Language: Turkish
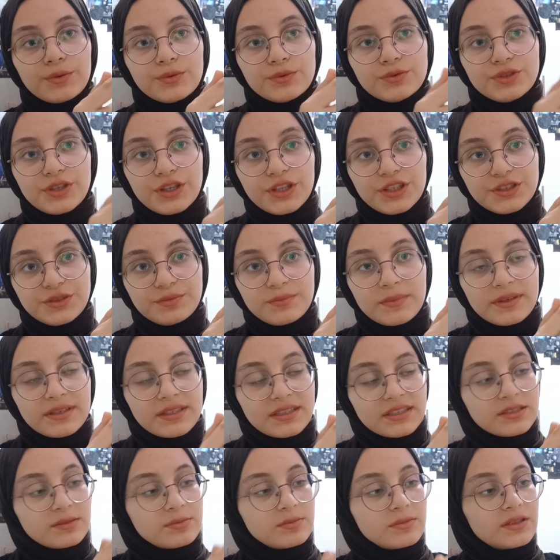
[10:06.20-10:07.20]
konu çalışma
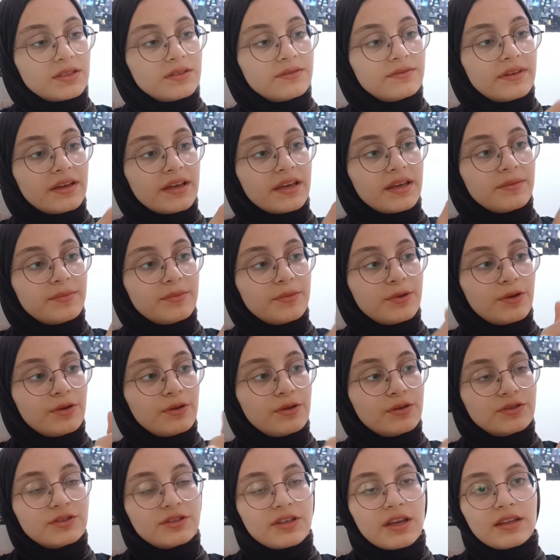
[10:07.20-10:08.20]
kısmını ve
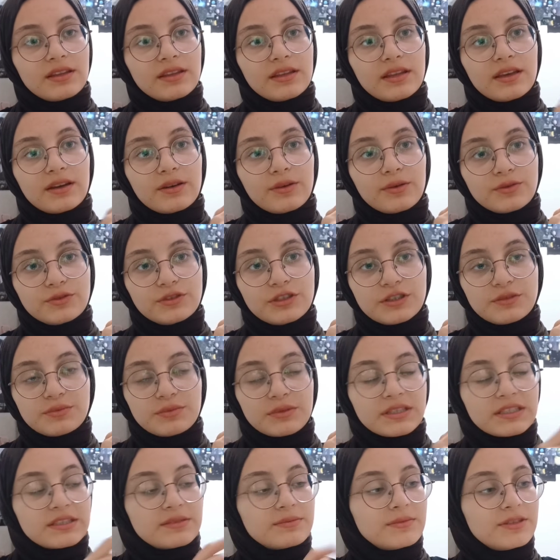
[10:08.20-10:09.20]
biyolojiden de konu
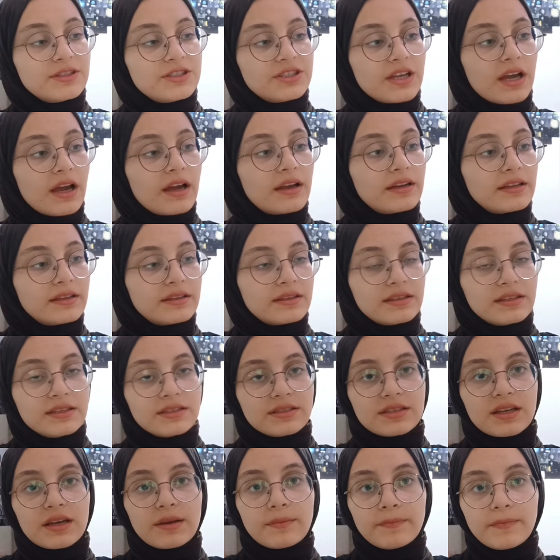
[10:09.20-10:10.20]
çalışma kısmını
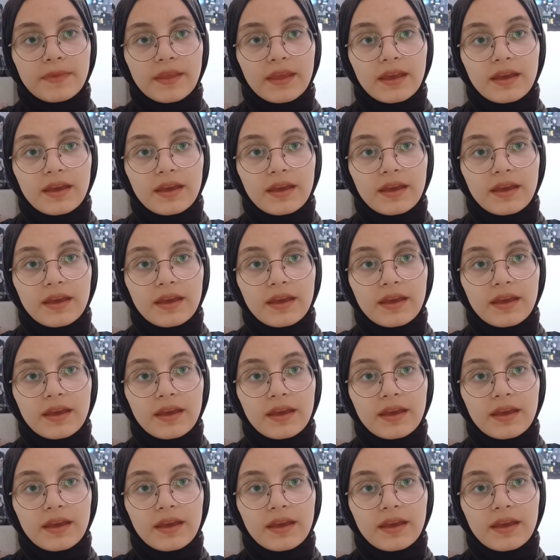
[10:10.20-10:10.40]
işaretleyeceğim.